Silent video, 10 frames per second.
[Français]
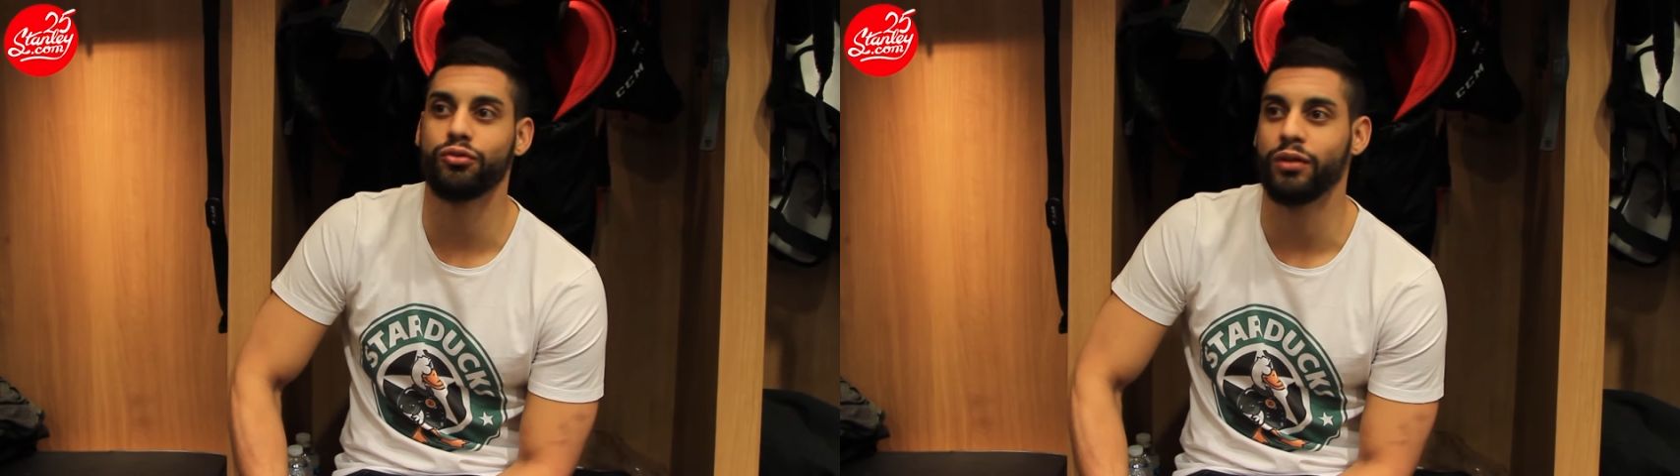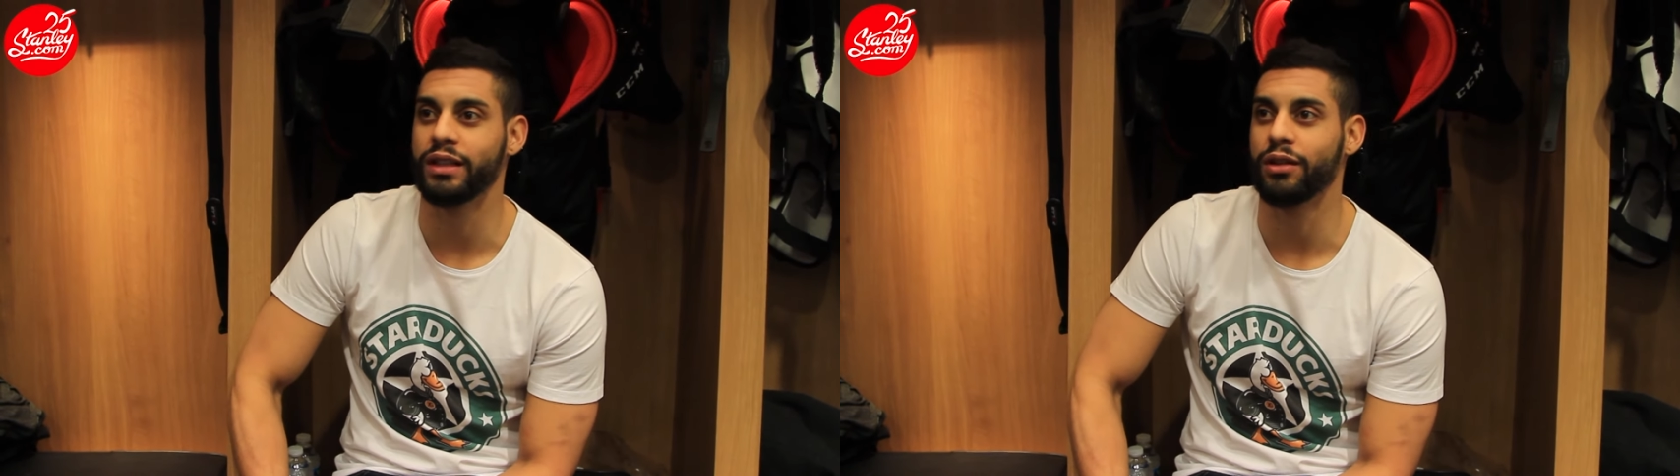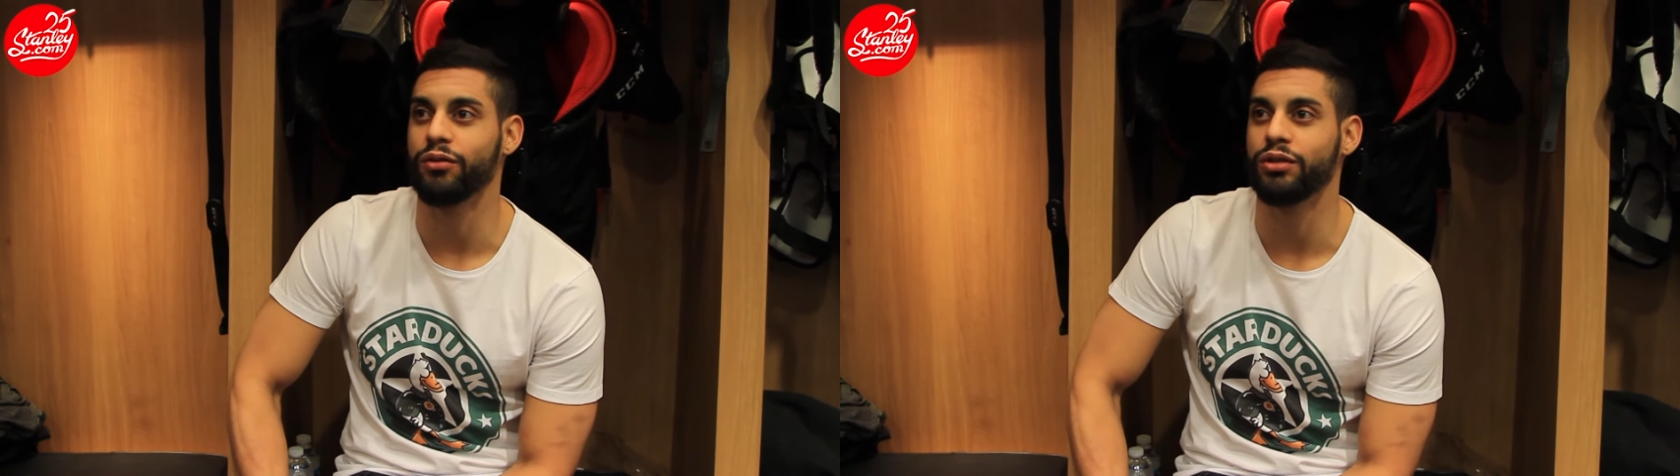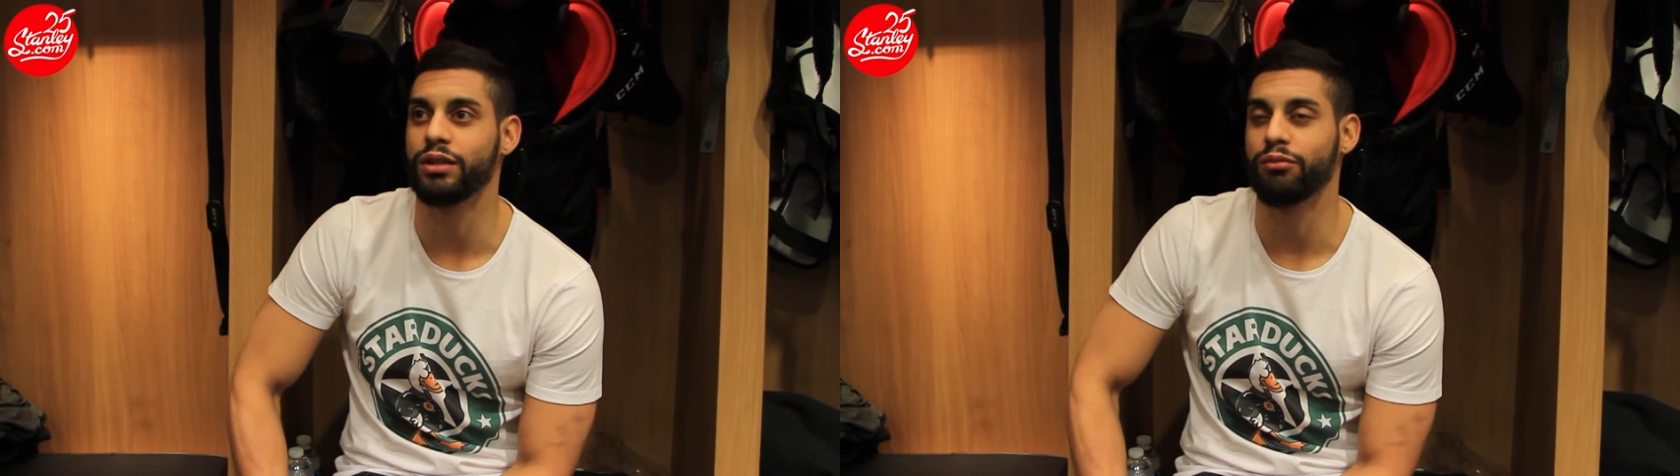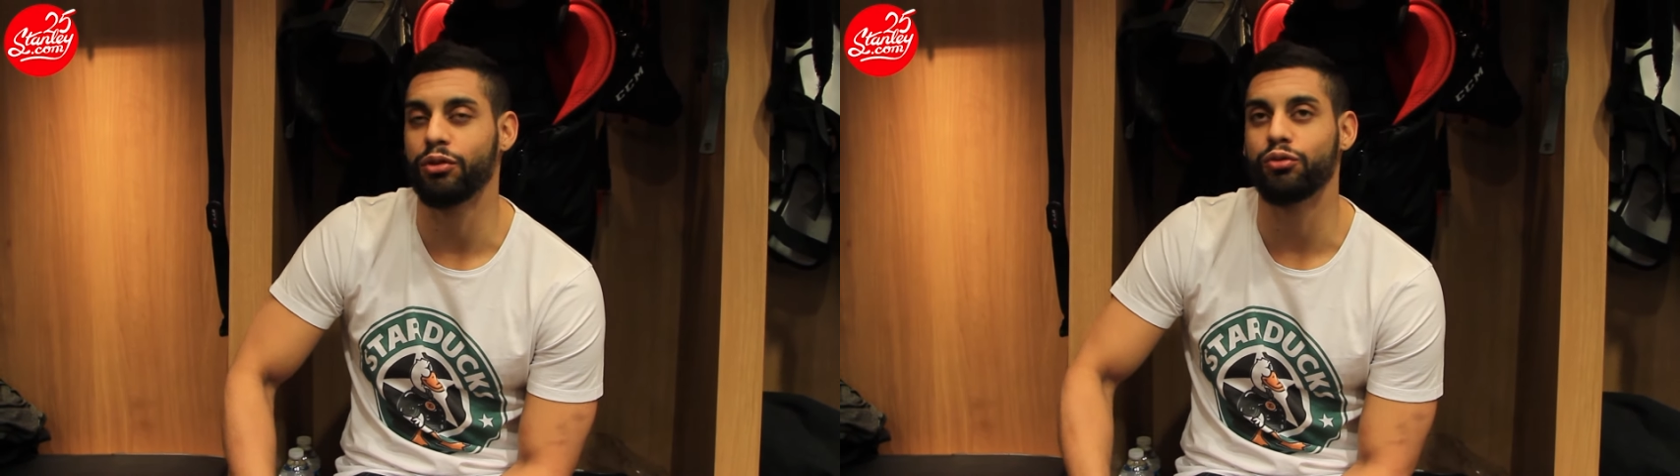ou à
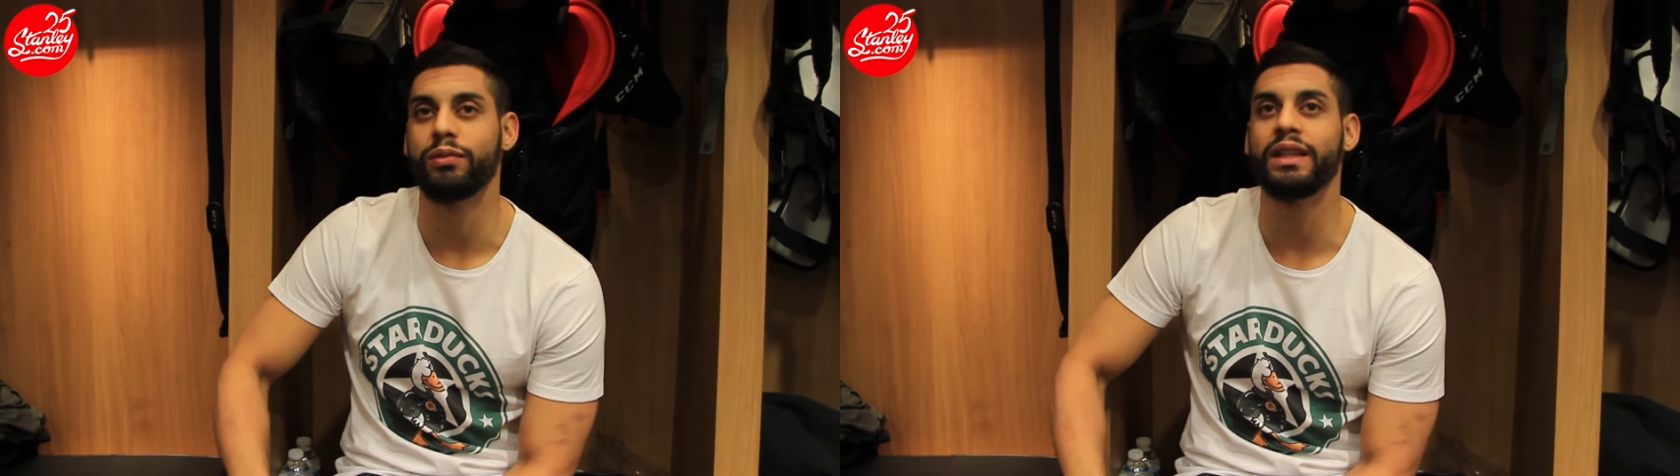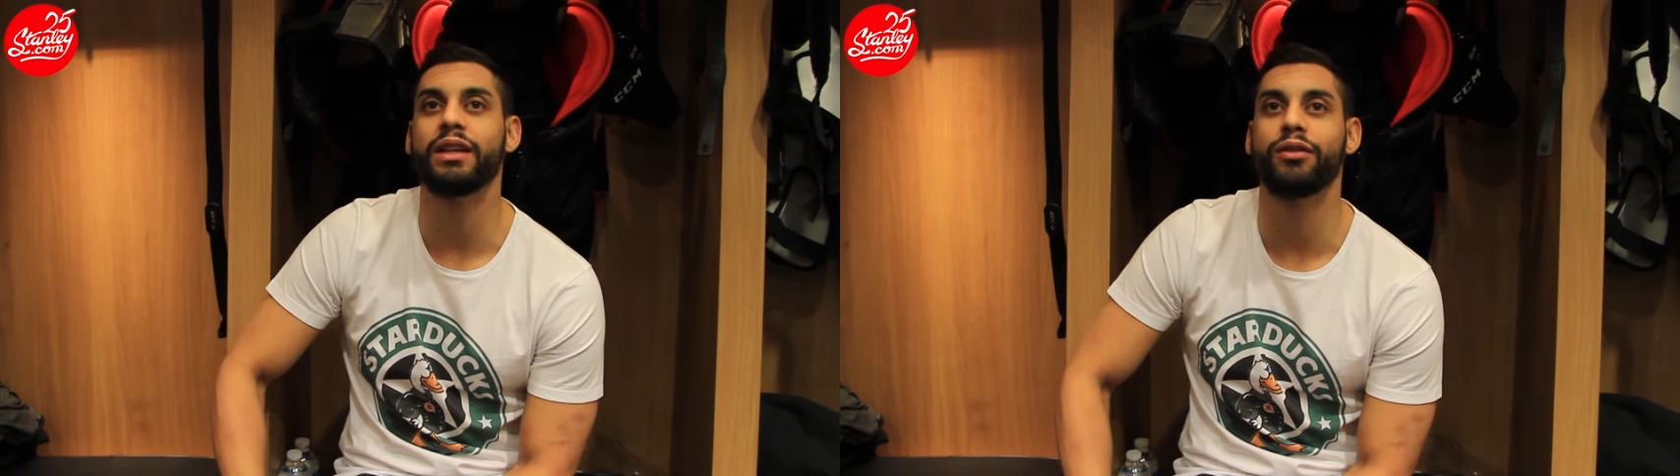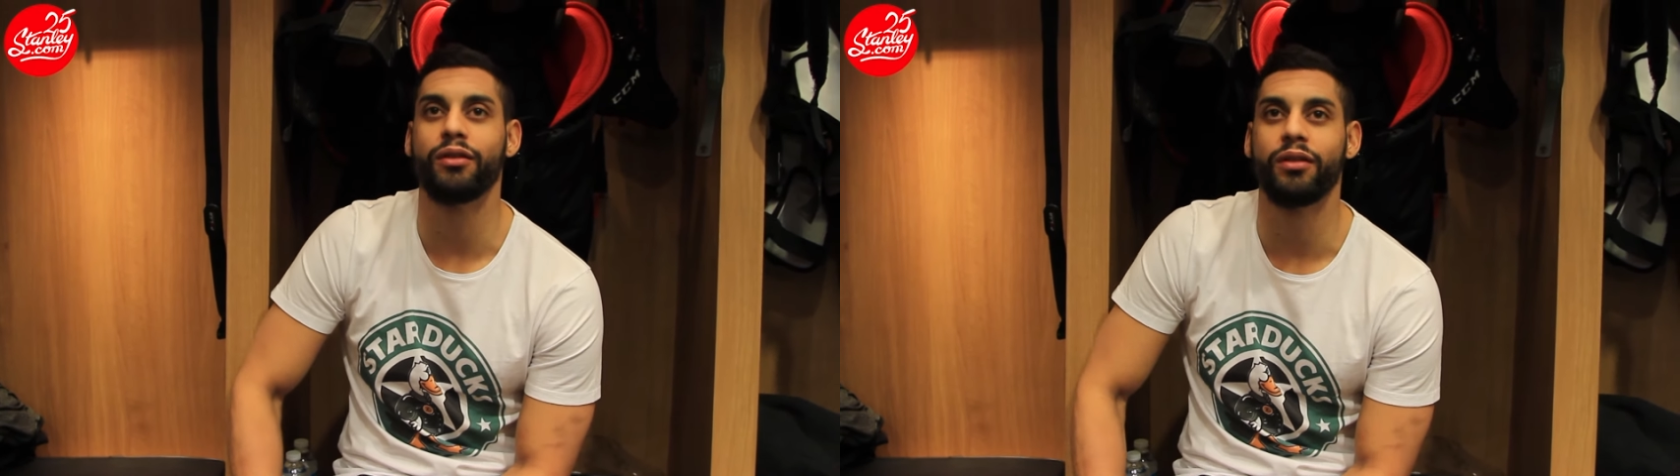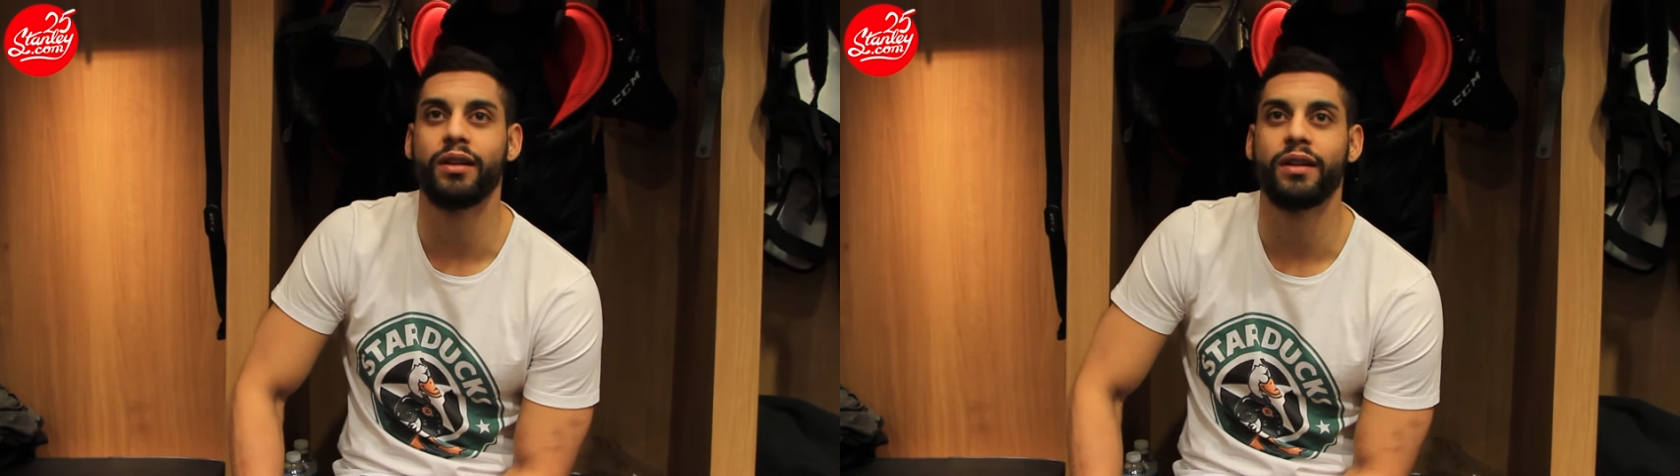l'étranger, on oublie le